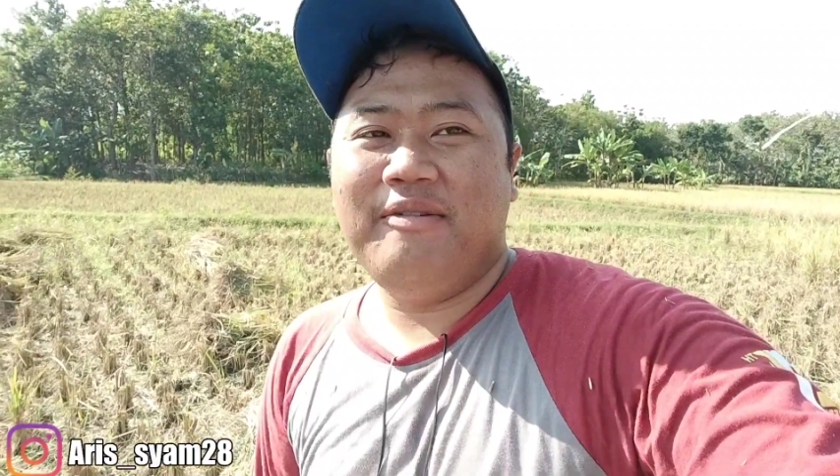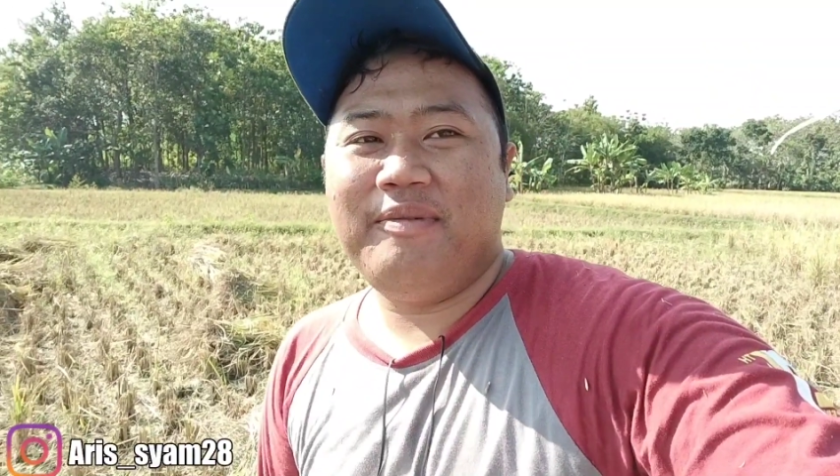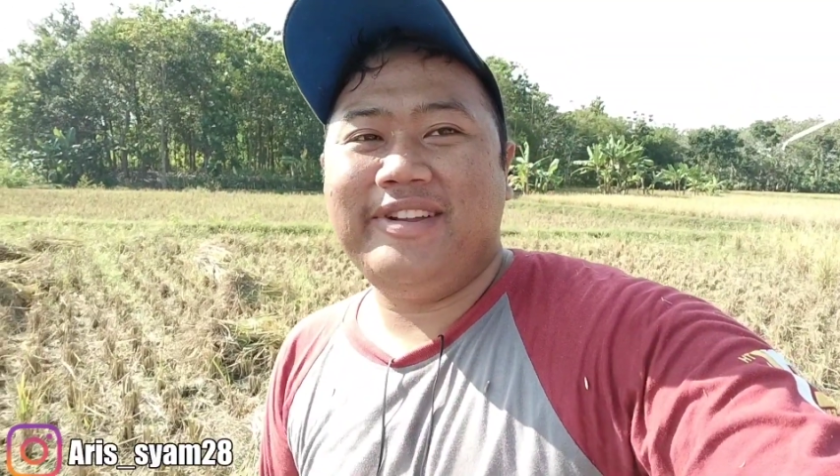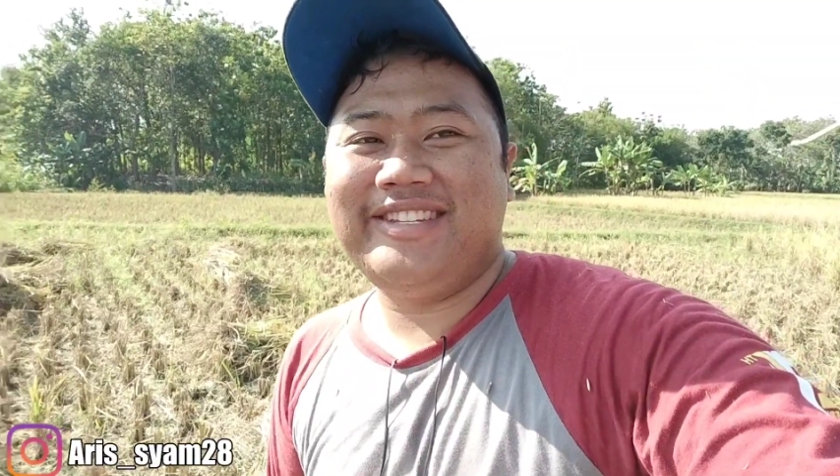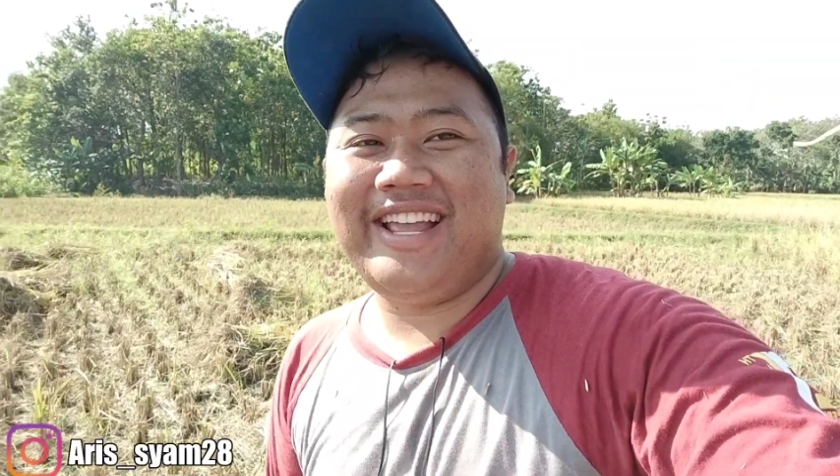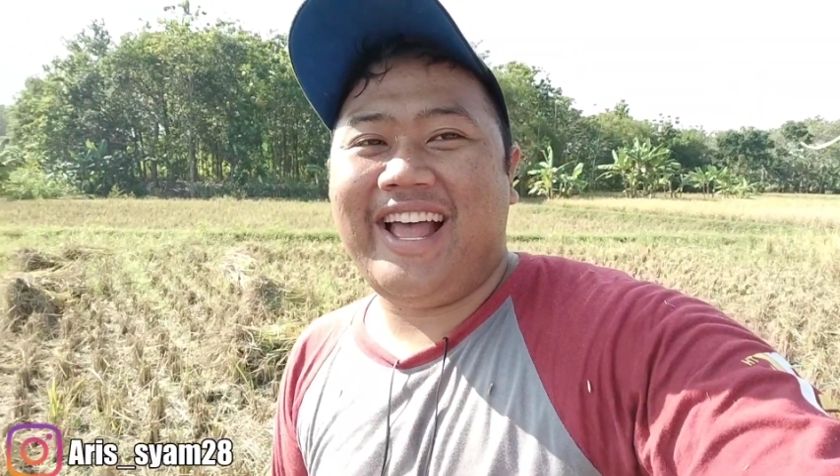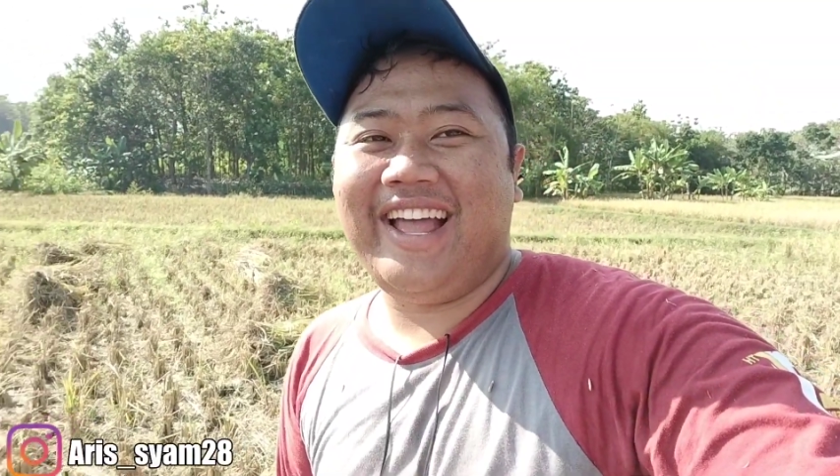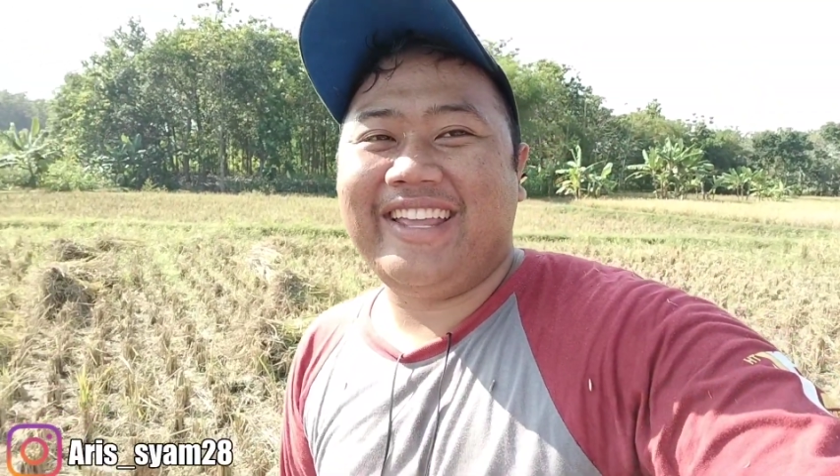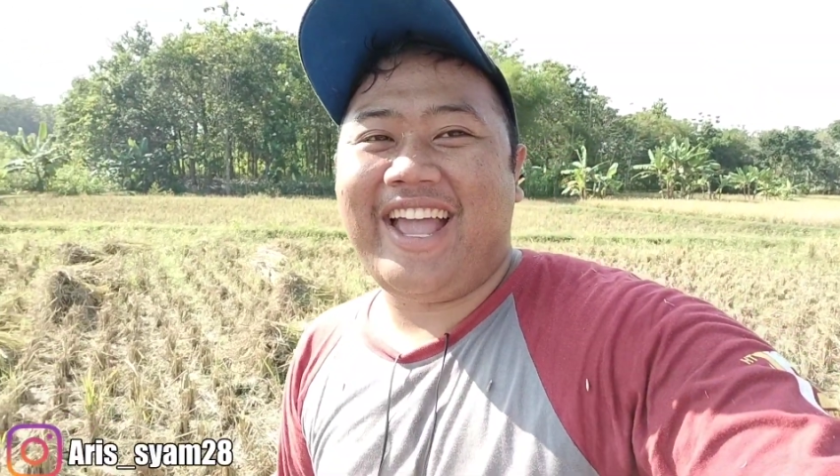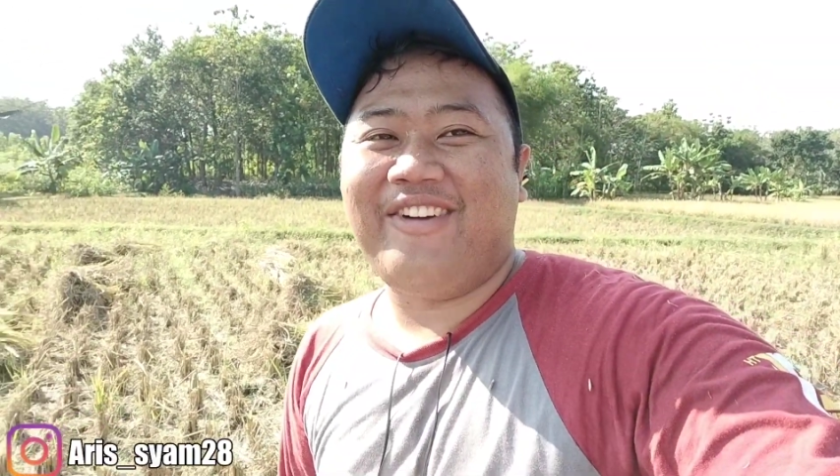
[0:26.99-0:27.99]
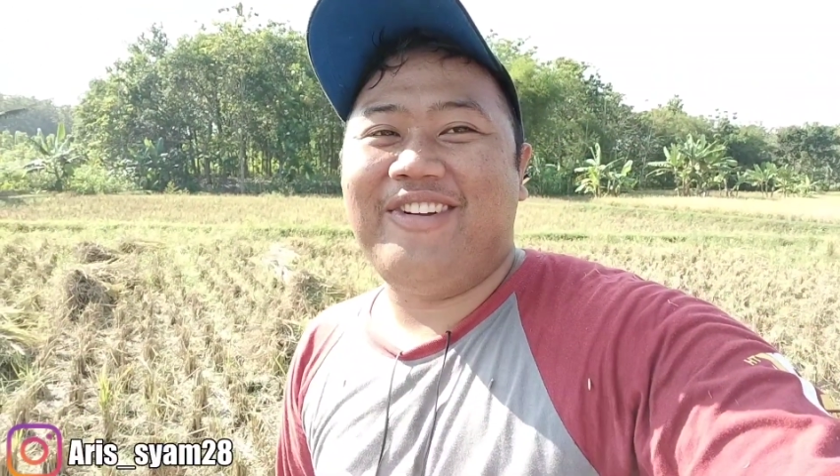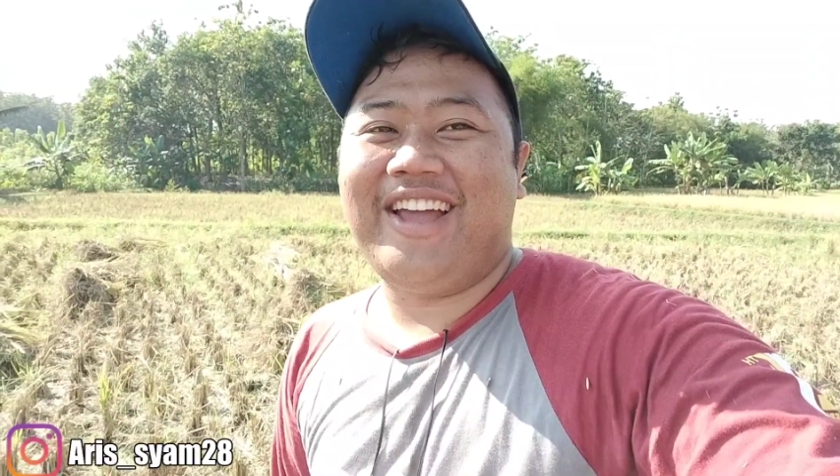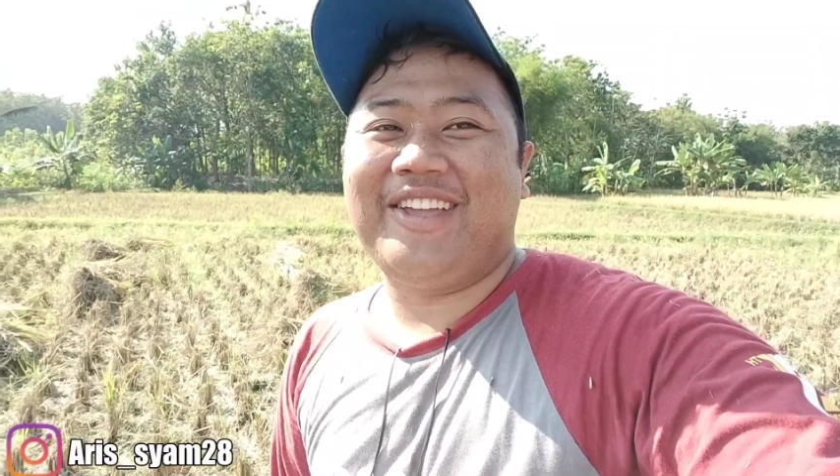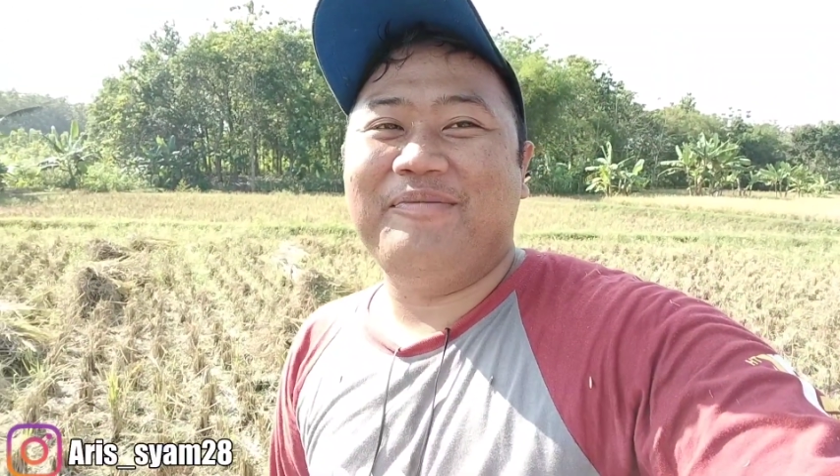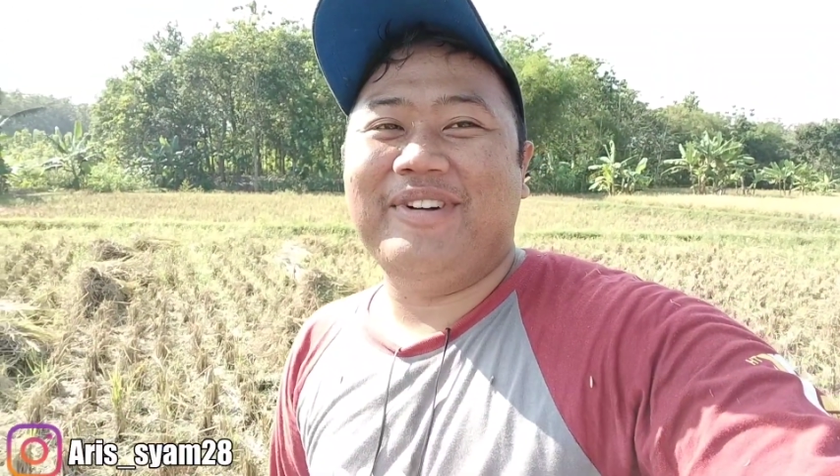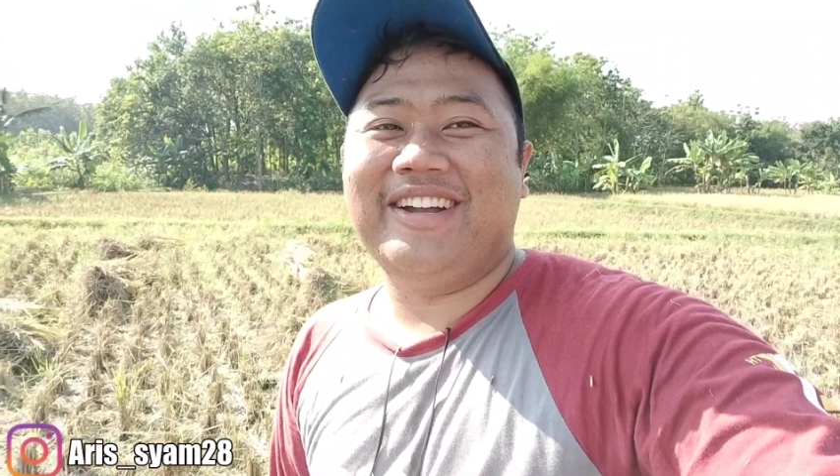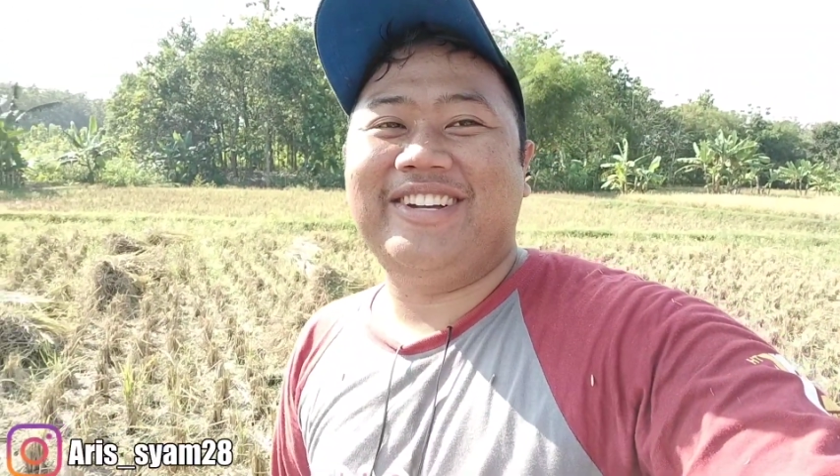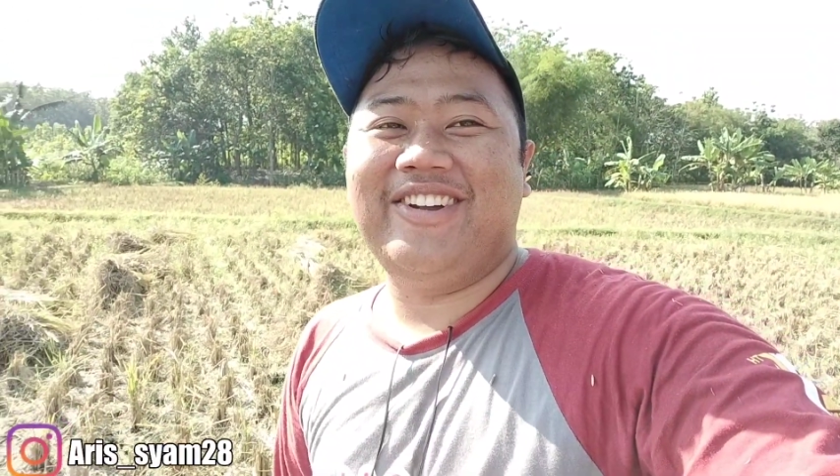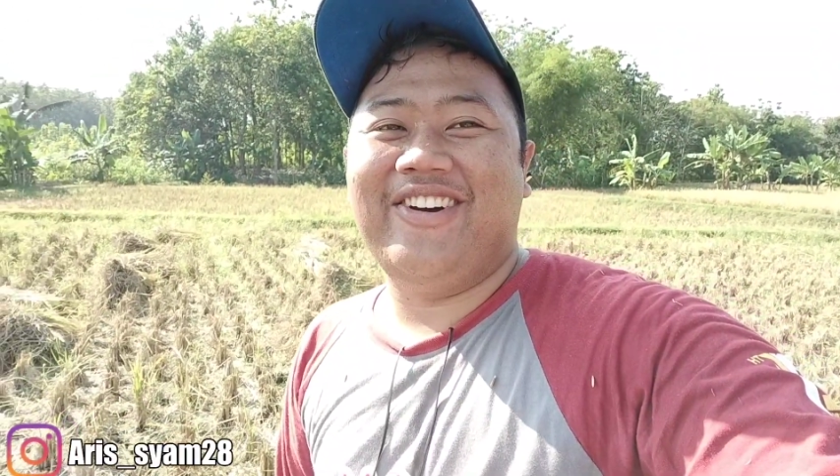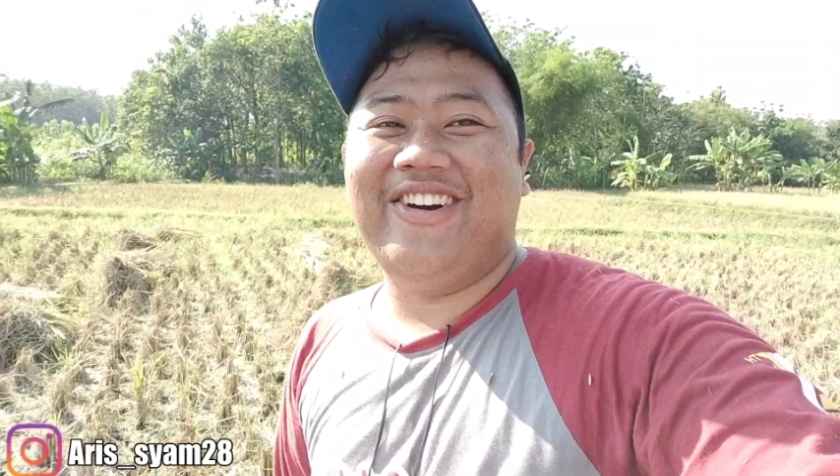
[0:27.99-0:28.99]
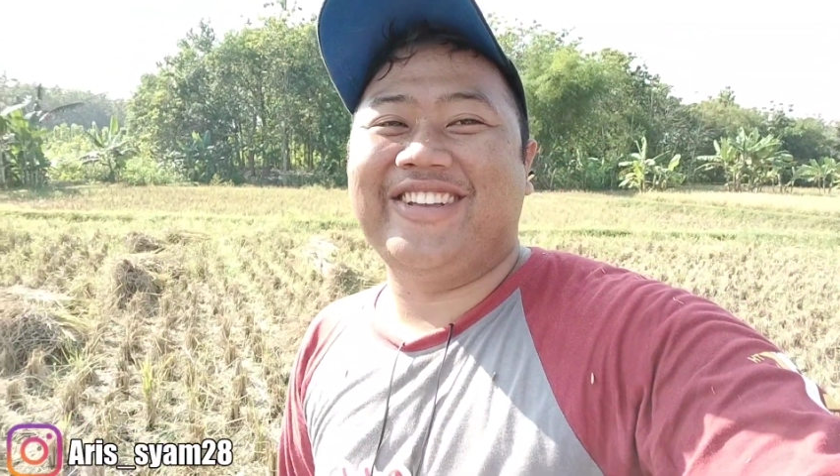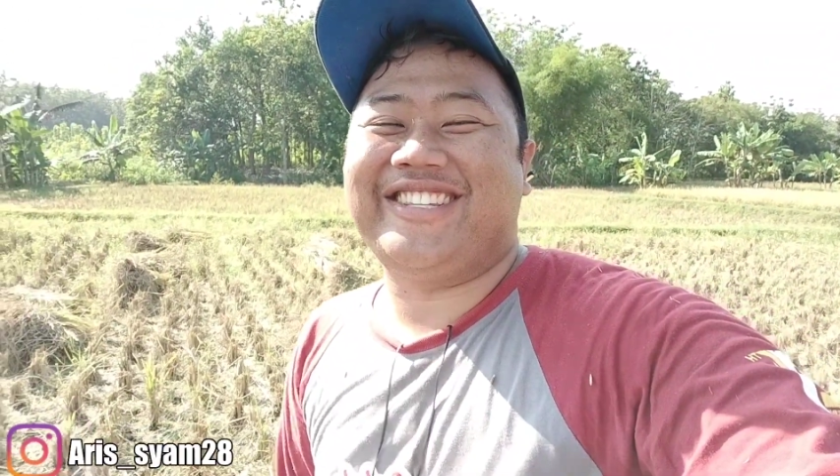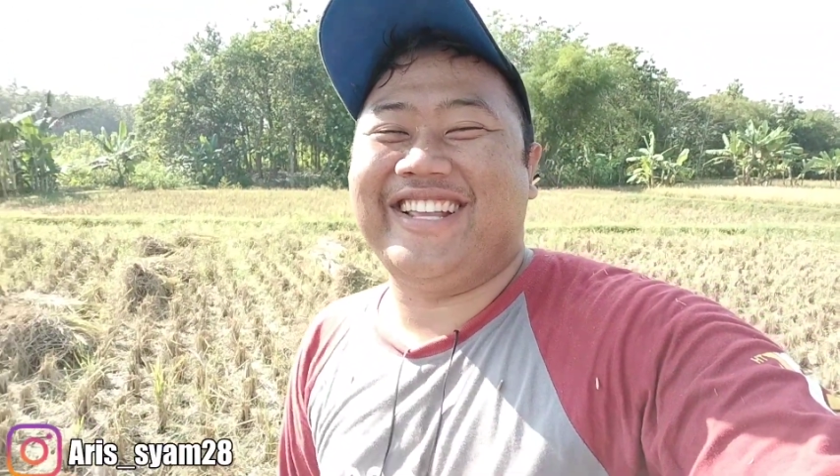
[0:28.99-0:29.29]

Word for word: Pemirsa, ya aku lagi mengedos